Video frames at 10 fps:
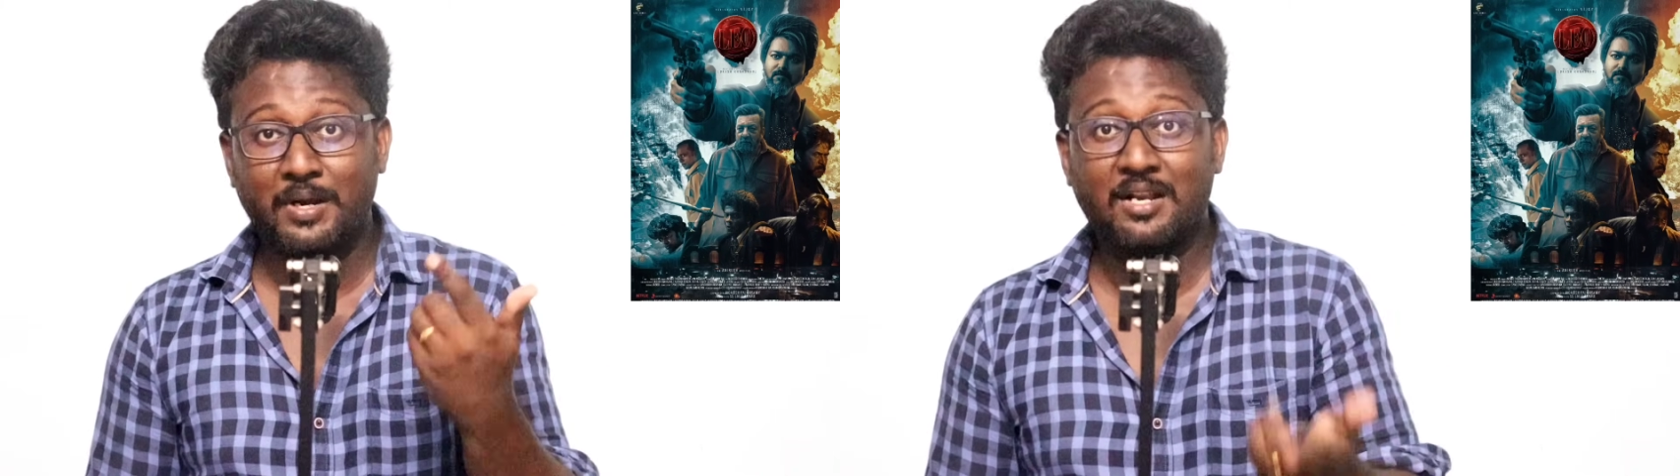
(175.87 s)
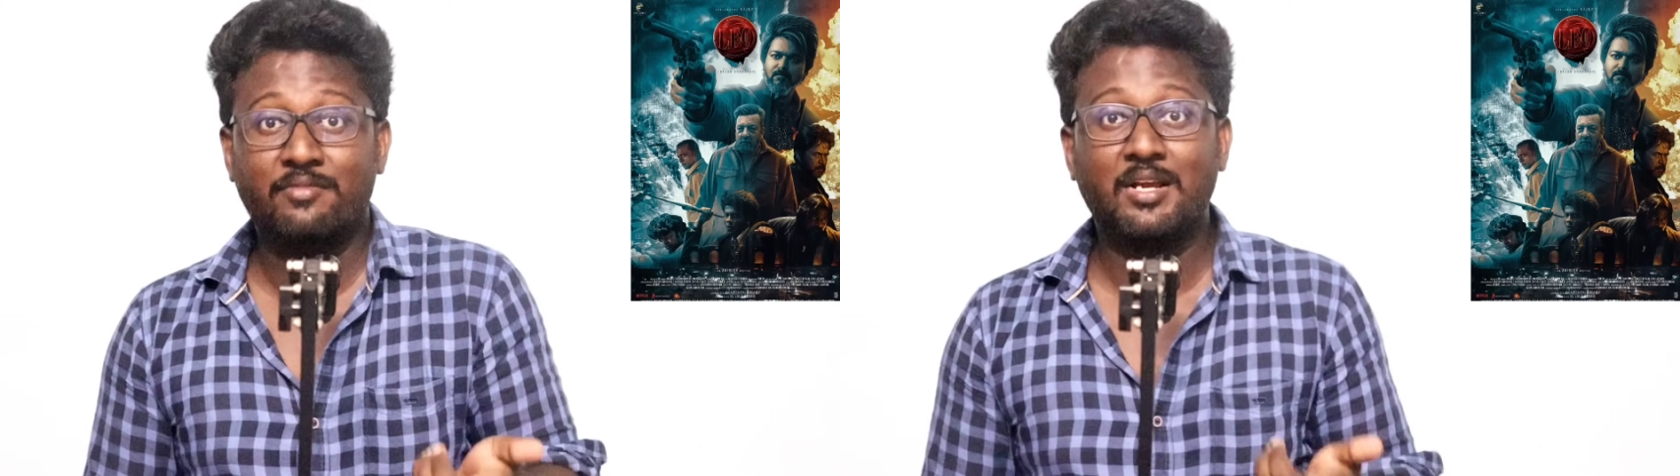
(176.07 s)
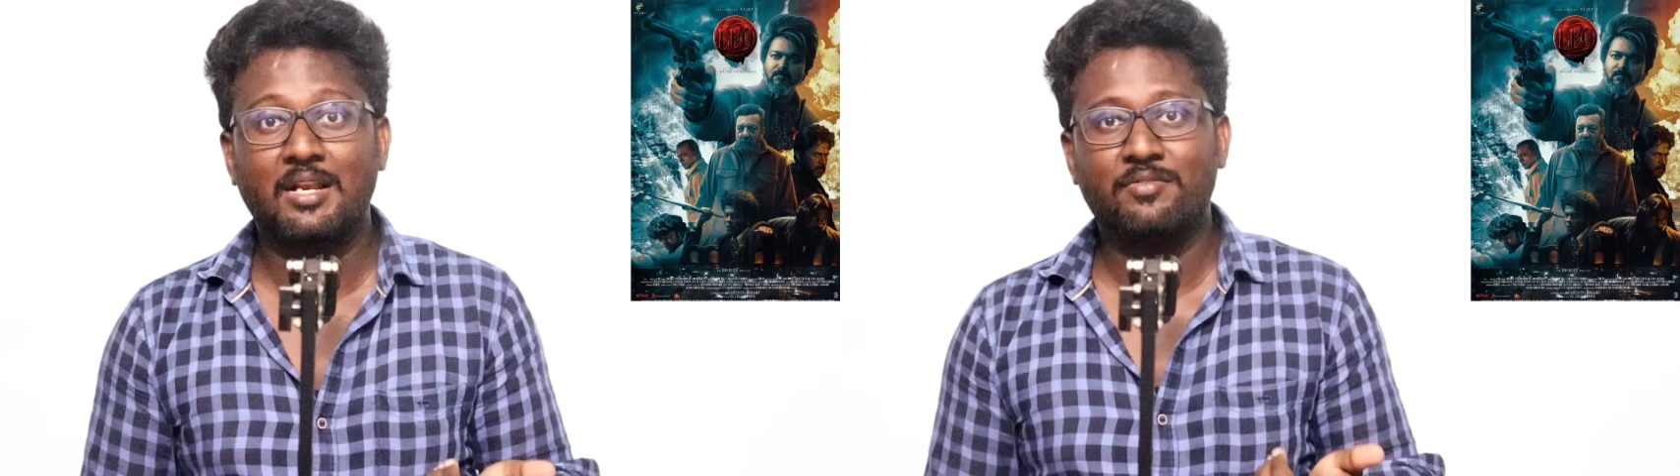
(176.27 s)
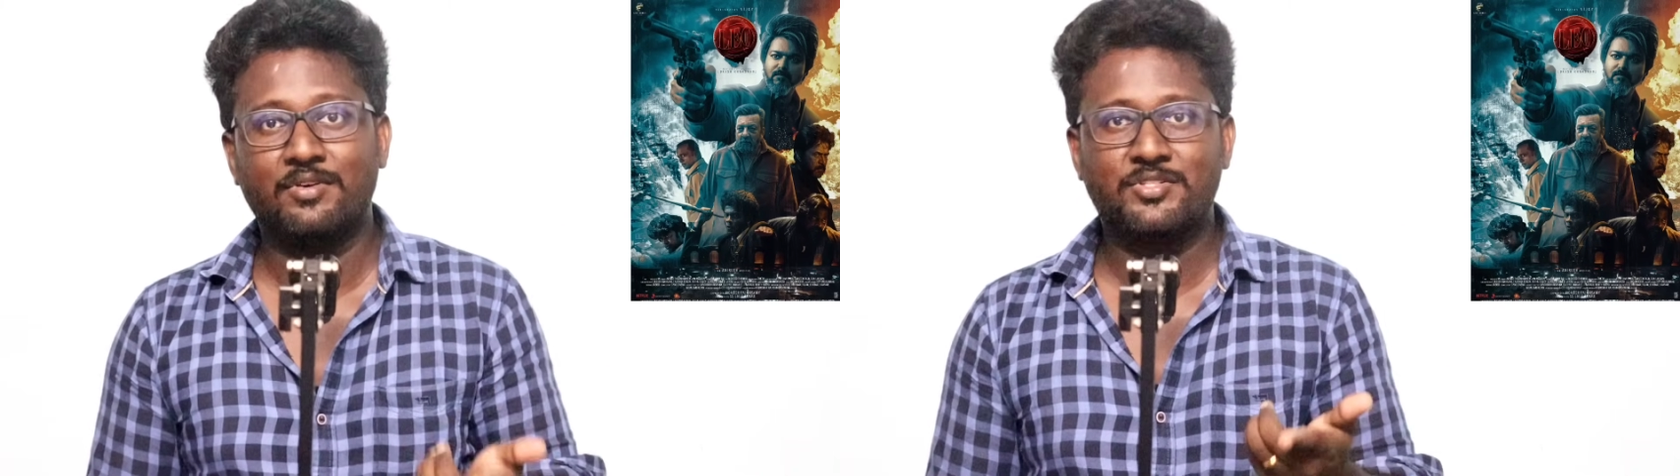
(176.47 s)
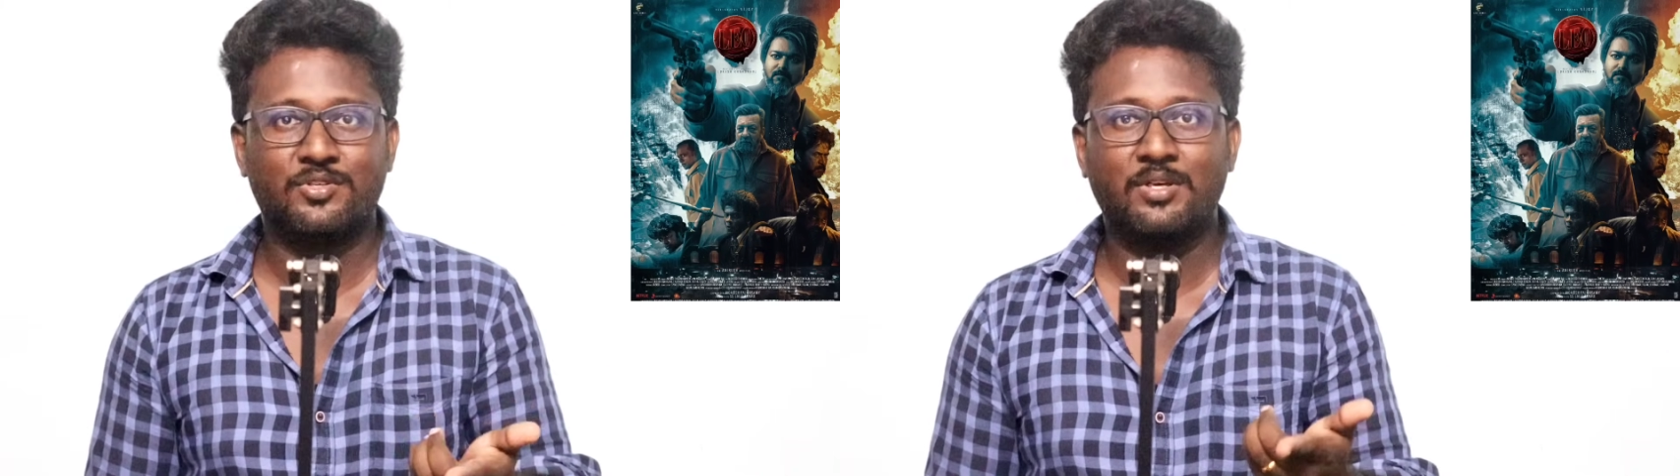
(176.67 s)
பண்ணவே இல்லை
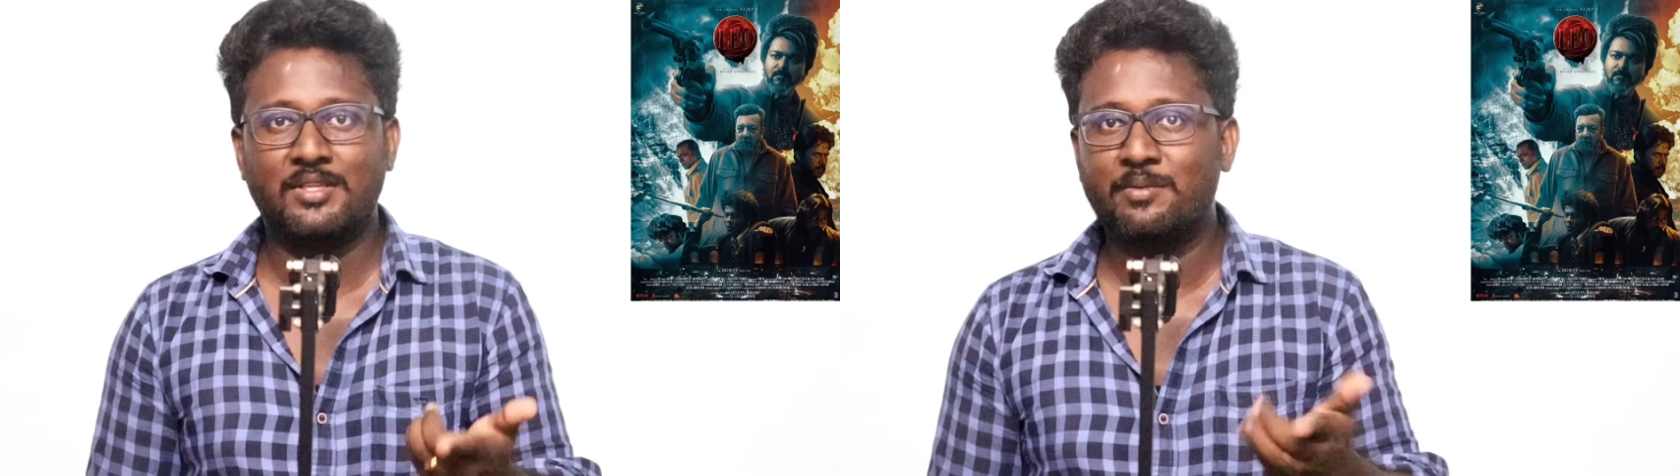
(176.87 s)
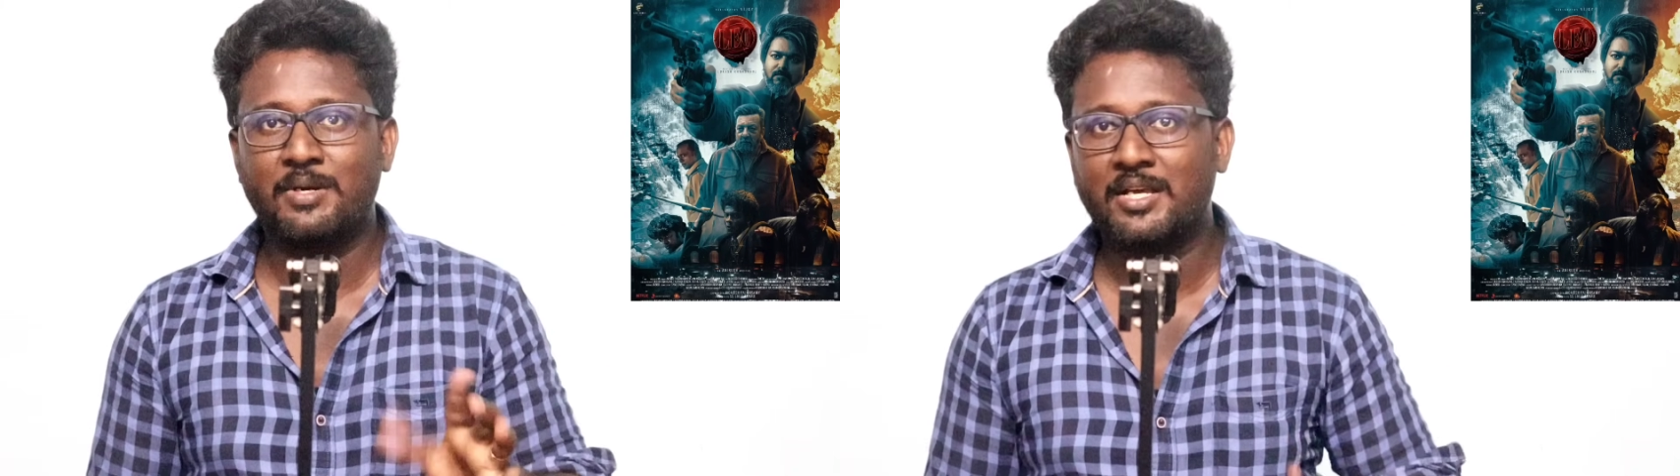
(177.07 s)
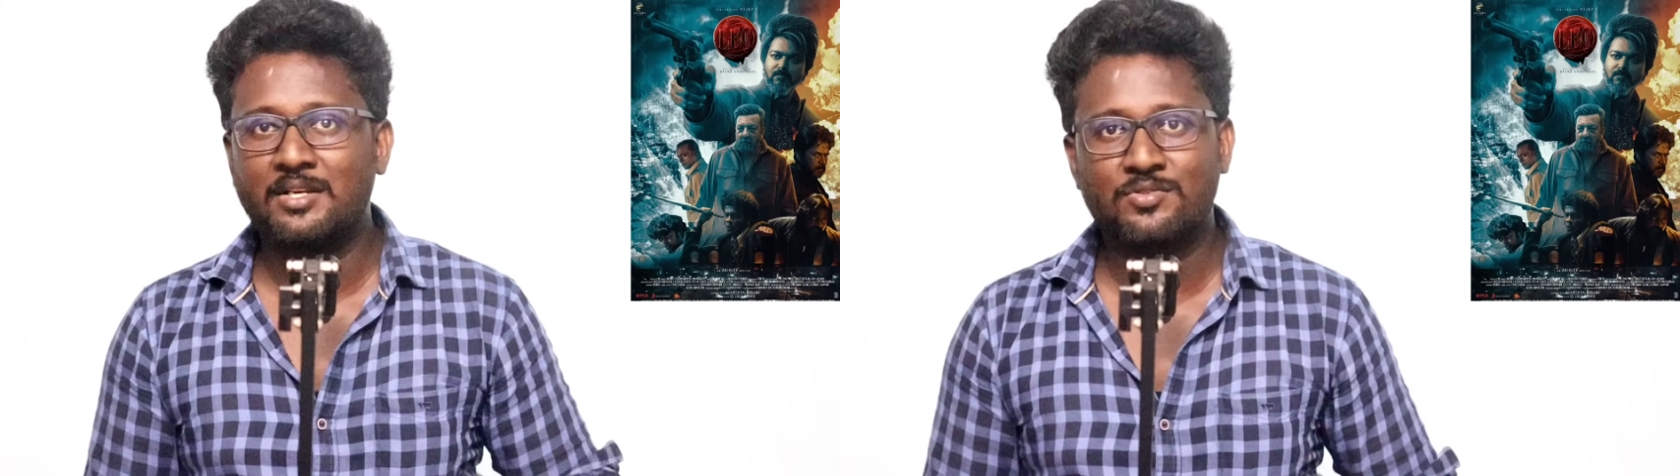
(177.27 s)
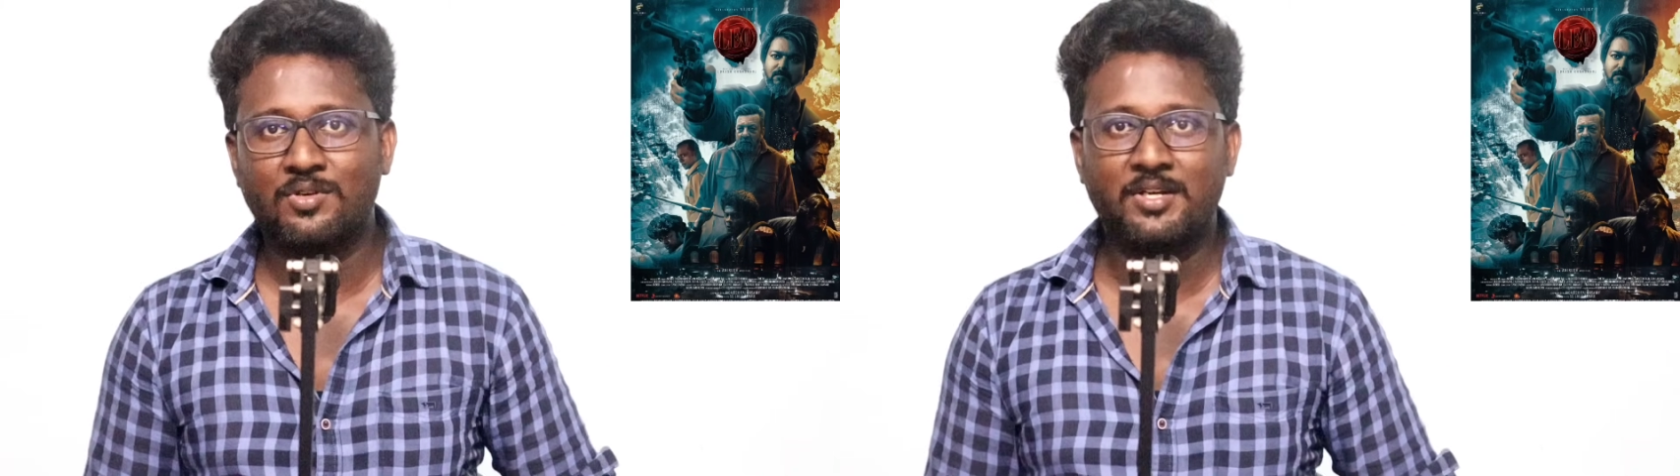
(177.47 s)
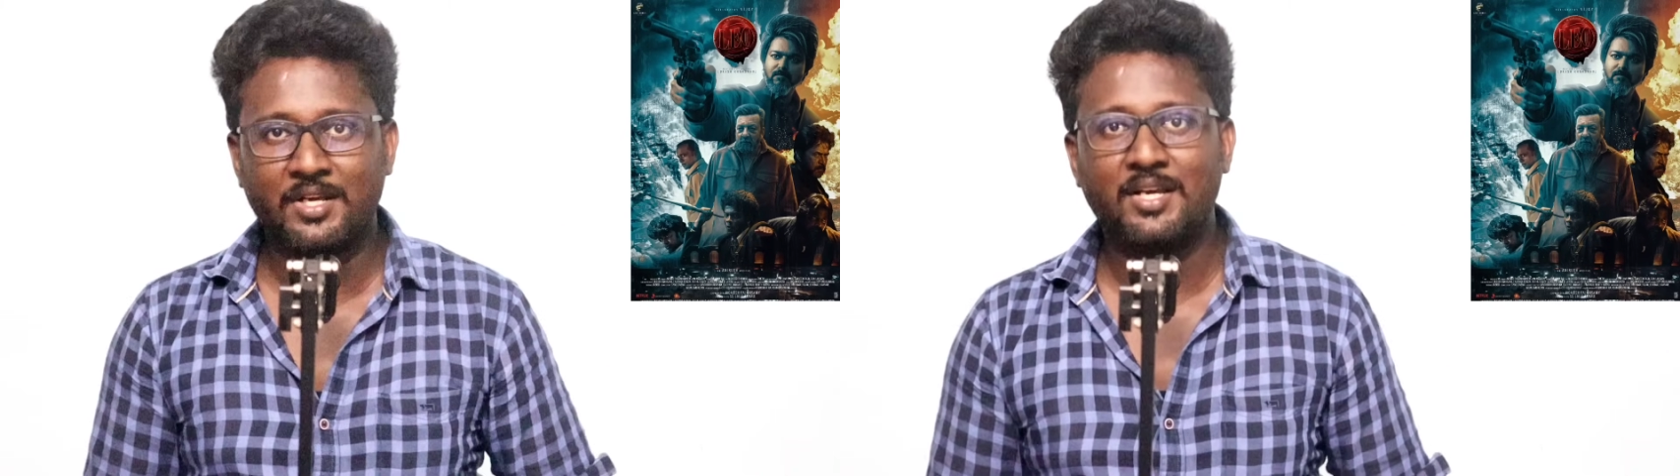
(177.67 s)
ஃபர்ஸ்ட் ஷோ எத்தனை மணிக்குன்னு
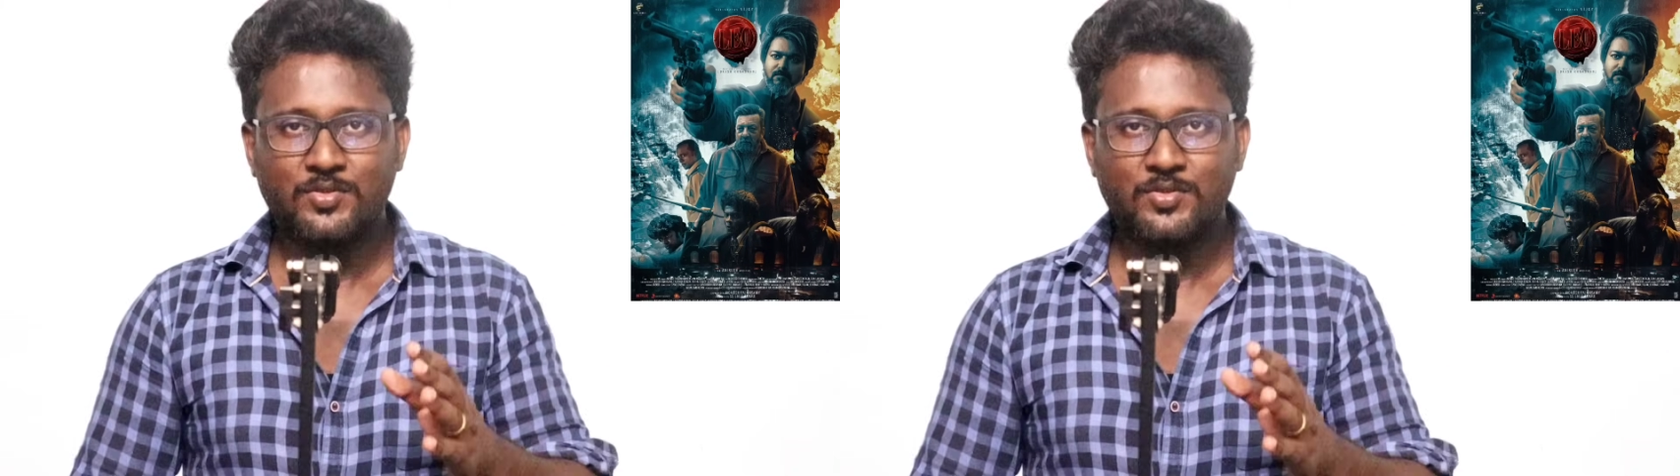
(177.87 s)
சொல்லிட்டு